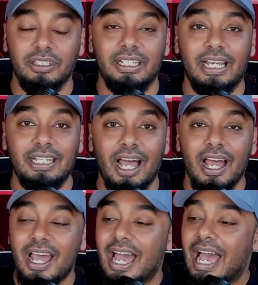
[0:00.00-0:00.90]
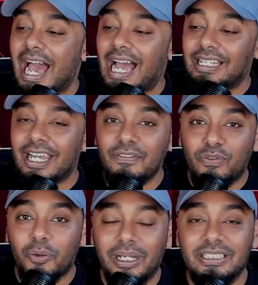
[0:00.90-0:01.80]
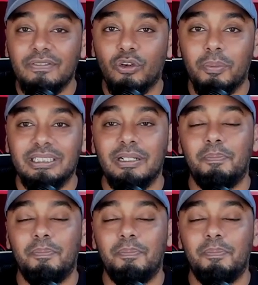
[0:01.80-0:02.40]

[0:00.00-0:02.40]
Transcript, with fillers: Ternyata ada informasi-informasi